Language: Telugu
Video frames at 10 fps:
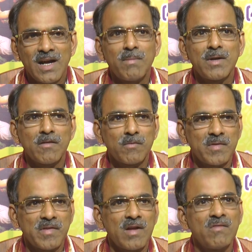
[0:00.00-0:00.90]
కాబట్టి
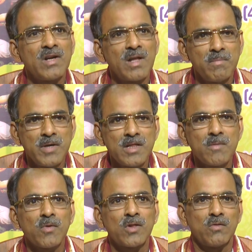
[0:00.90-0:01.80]
శ్మశానం అంటే
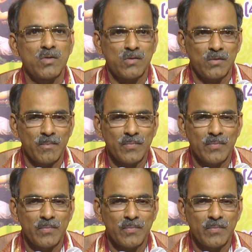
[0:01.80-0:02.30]
భీతి పొందవచ్చు